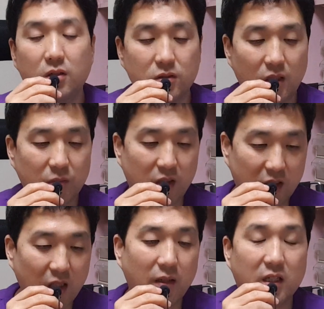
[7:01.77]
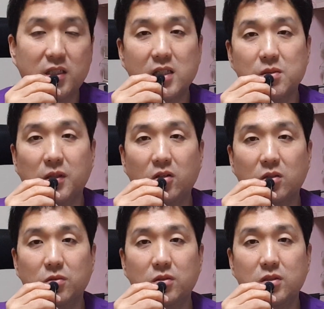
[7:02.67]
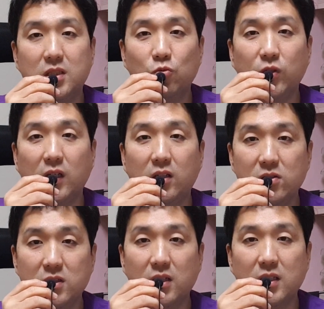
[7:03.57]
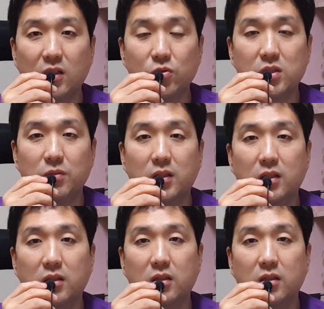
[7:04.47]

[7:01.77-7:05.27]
참 기가 막히지 않습니까, 여러분? 지금 우리가 이런 시대에 살고 있습니다.